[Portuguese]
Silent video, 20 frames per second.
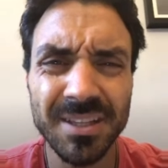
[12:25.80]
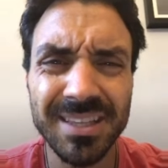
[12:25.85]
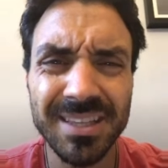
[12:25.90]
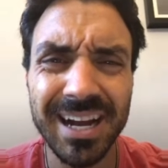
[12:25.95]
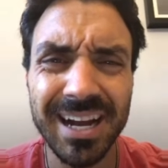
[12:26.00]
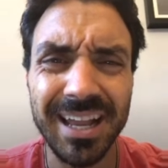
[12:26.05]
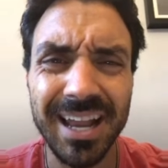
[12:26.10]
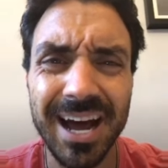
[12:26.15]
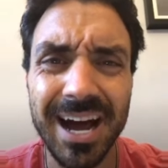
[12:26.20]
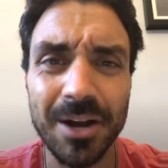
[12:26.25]
Tá
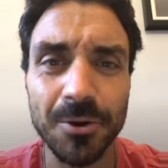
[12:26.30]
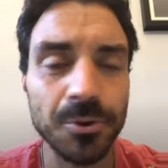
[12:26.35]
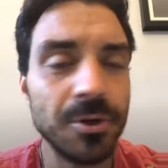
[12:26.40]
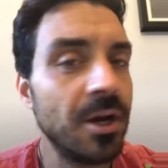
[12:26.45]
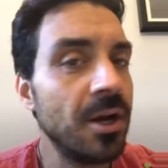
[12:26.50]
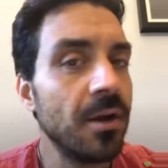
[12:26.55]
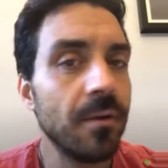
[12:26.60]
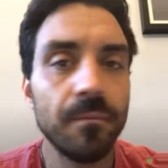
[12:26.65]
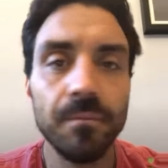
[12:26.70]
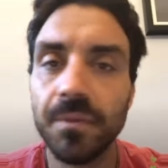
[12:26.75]
claro?
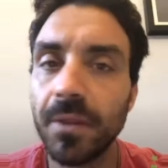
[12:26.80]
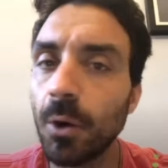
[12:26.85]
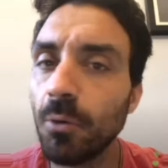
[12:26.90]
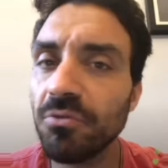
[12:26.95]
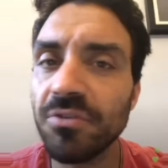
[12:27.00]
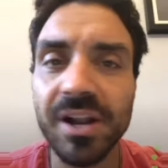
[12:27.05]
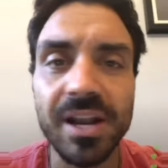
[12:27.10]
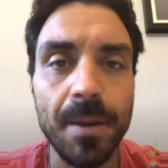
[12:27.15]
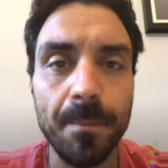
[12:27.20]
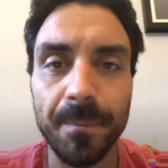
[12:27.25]
Não
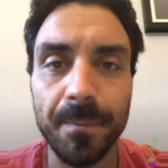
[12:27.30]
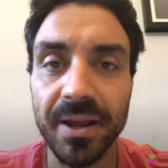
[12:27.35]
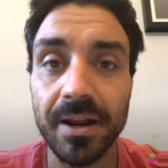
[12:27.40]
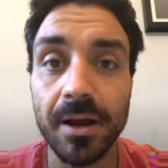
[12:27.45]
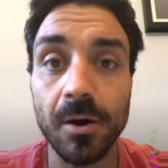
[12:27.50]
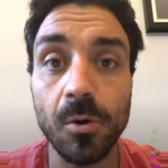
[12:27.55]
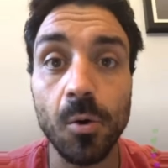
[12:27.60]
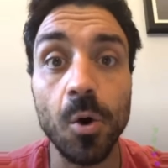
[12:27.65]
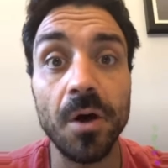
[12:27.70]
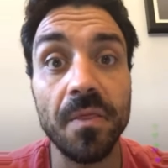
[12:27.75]
vale a pena
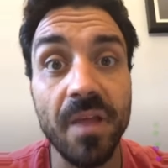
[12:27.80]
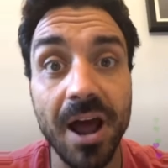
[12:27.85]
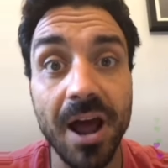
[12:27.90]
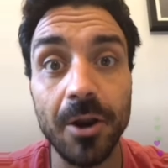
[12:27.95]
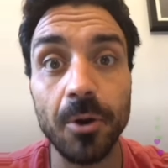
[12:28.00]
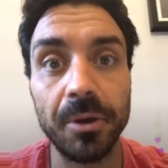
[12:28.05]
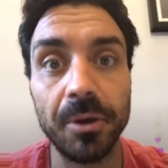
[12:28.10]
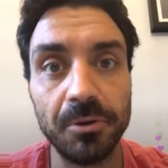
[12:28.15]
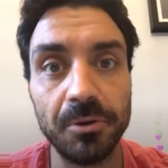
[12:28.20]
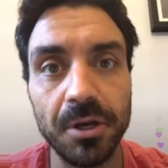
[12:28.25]
acordar
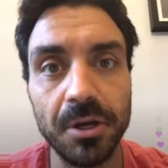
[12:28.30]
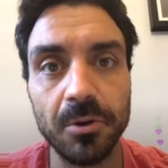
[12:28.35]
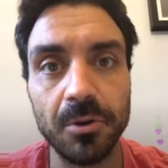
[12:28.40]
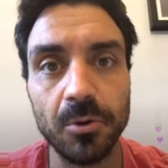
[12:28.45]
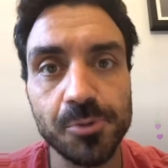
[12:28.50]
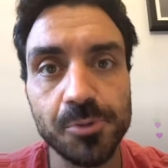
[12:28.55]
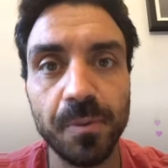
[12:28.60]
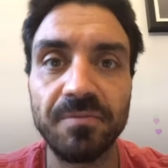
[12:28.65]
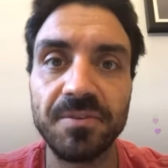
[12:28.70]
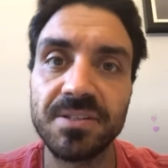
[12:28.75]
no meio da
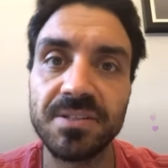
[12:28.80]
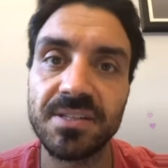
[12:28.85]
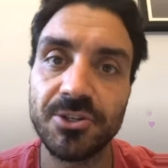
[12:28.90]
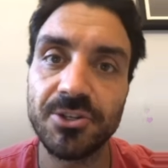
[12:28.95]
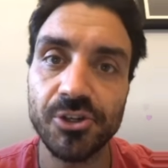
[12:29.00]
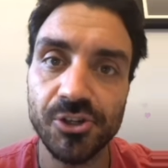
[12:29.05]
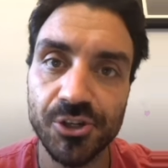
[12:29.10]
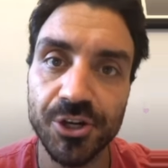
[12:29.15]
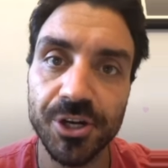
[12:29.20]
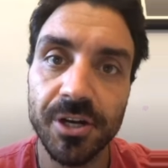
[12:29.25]
noite para fazer
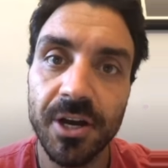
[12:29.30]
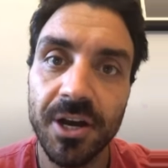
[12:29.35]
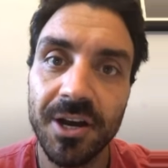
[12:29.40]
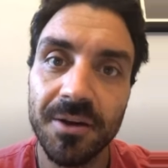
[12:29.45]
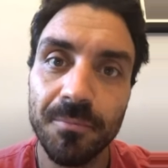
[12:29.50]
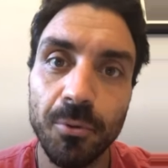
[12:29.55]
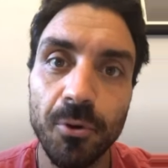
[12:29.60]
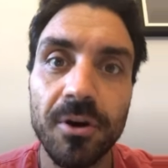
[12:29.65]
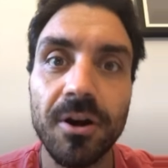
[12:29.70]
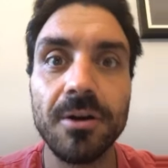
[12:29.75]
xixi
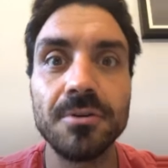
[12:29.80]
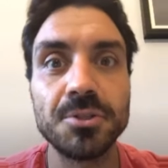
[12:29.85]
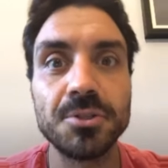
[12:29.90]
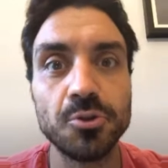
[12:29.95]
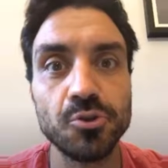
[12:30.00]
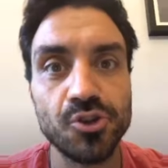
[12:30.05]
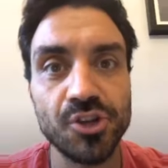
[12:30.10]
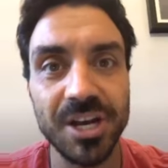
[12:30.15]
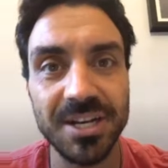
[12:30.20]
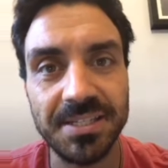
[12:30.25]
por causa
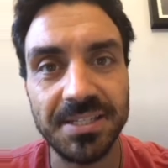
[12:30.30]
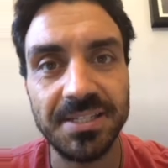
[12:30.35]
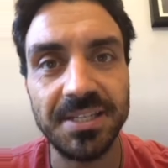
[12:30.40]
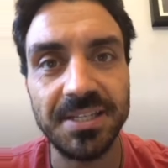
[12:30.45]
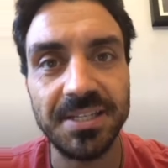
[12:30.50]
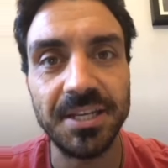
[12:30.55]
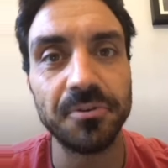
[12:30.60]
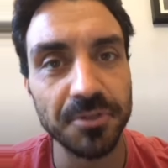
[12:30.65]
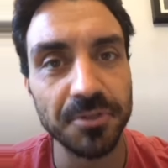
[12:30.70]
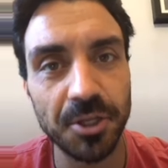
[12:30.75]
do
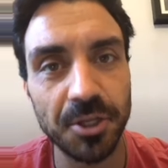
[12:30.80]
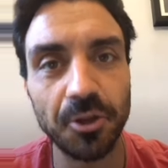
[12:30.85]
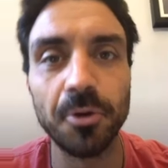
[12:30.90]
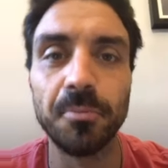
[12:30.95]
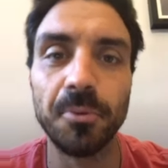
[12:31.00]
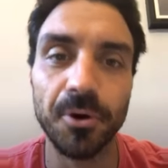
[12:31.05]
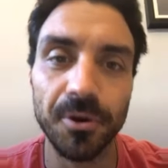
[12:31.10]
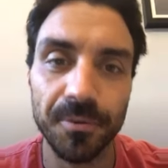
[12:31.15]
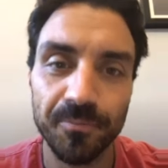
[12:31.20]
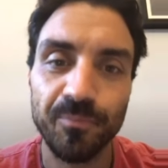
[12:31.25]
chazinho que você
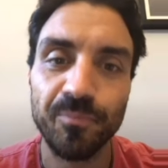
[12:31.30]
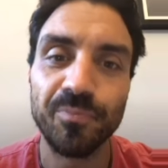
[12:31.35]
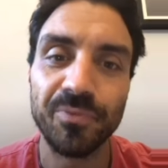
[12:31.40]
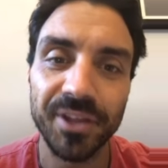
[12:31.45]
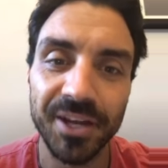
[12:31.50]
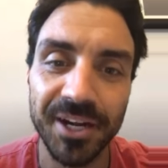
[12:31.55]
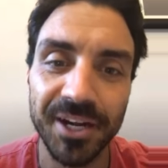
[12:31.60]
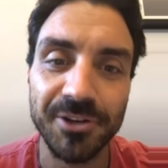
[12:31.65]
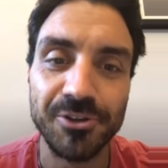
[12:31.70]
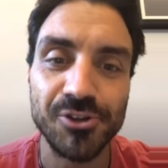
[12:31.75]
tomou
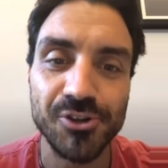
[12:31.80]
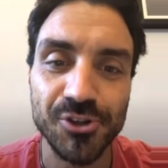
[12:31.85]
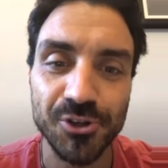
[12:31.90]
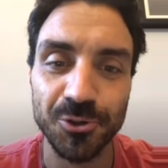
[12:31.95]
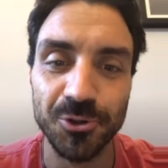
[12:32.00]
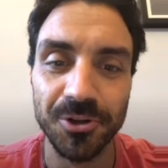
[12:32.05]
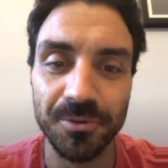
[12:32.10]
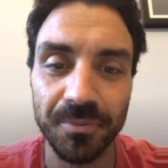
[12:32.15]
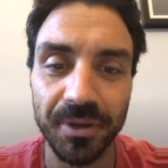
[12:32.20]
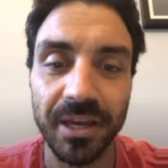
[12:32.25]
antes de
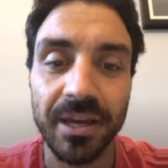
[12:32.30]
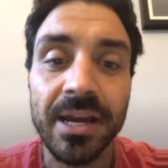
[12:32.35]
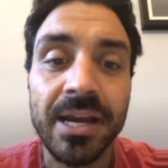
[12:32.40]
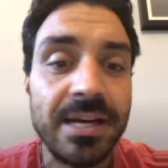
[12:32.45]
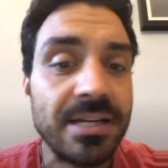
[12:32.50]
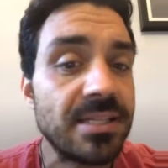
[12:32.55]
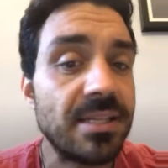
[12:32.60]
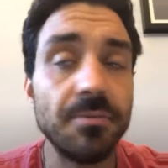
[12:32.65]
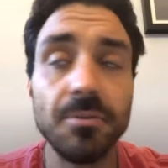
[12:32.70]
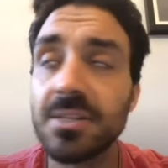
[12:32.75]
dormir.
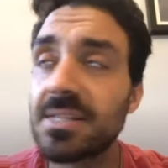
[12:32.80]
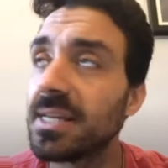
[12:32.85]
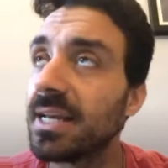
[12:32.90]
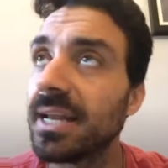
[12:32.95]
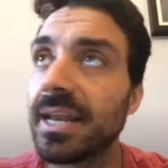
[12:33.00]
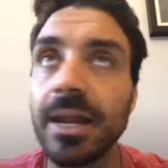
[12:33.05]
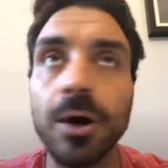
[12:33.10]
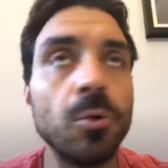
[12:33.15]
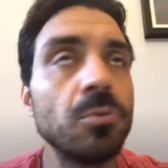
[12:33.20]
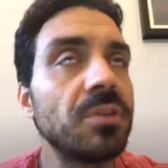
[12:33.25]
Se você
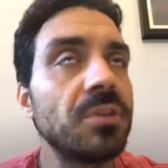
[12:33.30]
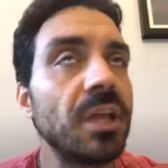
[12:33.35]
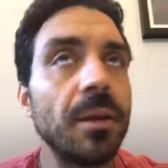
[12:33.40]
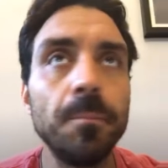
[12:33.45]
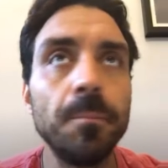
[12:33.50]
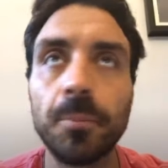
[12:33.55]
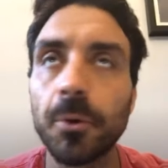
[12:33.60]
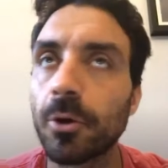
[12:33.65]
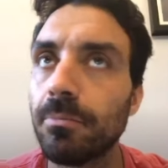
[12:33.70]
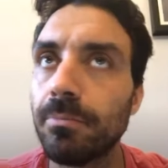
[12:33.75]
não tem
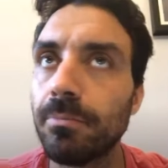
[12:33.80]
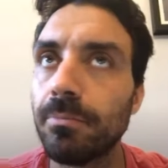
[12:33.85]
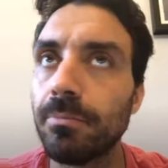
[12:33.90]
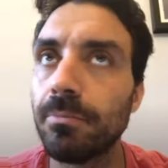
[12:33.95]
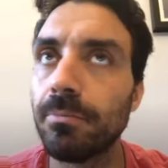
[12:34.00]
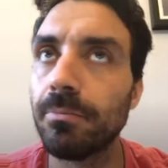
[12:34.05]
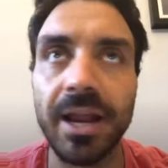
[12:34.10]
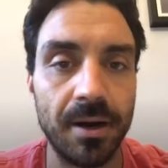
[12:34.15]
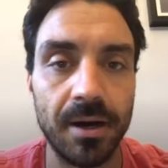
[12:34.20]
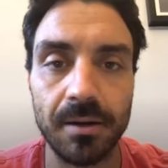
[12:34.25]

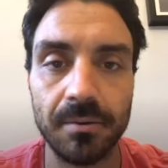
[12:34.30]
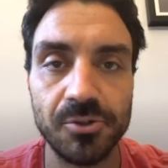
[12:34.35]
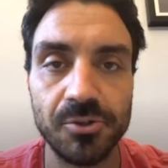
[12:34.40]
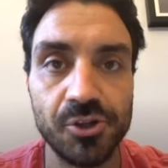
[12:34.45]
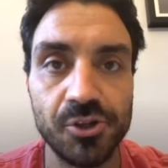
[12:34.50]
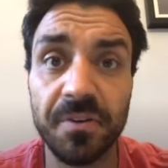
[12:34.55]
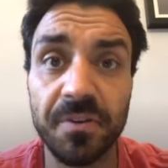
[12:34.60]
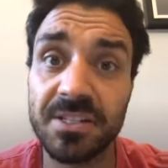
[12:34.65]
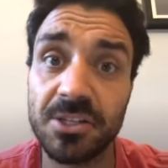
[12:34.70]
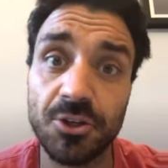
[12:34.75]
problema
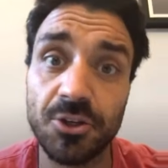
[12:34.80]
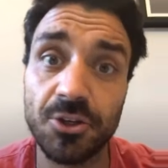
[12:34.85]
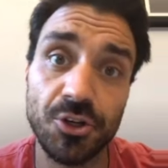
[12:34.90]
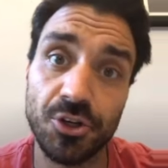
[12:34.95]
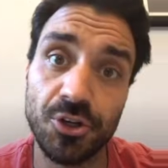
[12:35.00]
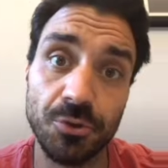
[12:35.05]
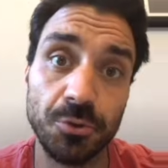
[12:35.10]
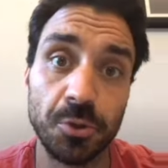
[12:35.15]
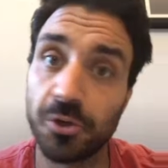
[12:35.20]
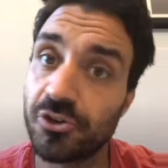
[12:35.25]
de fazer
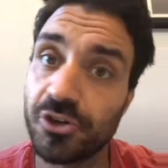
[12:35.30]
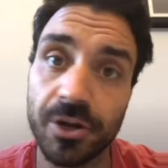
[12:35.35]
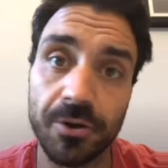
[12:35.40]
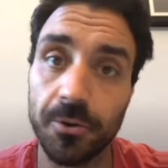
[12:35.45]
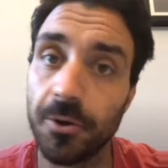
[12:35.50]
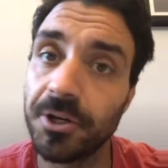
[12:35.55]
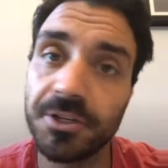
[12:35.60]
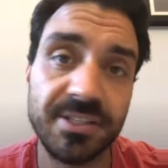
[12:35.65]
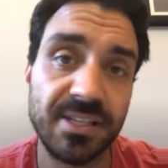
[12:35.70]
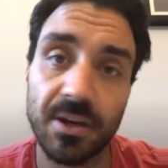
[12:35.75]
xixi durante a
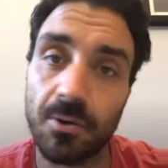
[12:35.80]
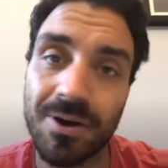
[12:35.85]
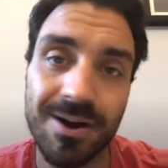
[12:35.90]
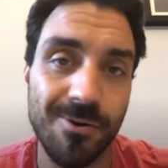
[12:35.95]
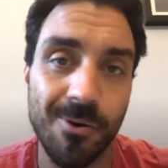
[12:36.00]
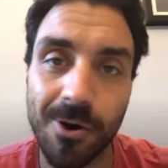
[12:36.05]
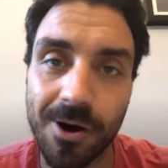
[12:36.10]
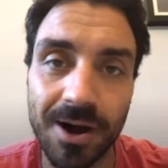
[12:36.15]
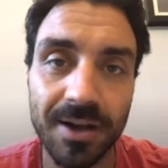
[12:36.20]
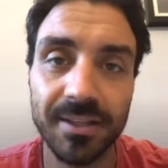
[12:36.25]
noite, você não
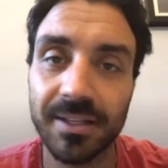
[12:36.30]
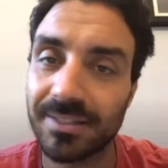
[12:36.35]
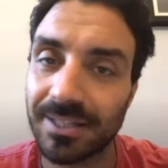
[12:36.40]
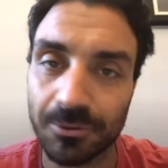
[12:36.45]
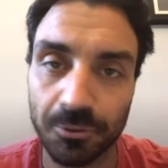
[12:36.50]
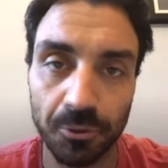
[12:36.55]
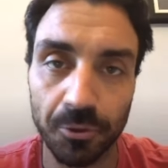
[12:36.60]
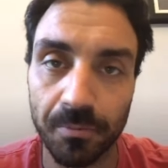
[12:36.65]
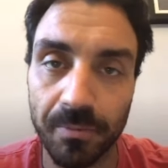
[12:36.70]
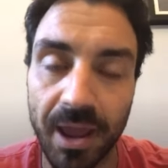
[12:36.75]
acorda, tá
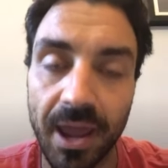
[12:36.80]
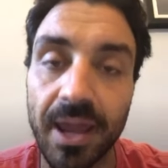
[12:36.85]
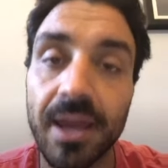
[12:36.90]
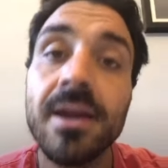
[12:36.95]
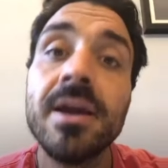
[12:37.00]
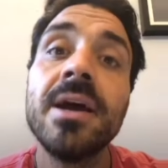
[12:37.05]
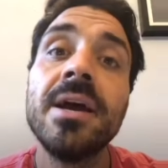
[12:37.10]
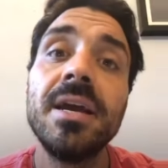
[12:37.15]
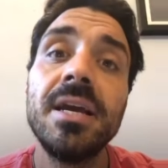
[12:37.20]
tudo bem.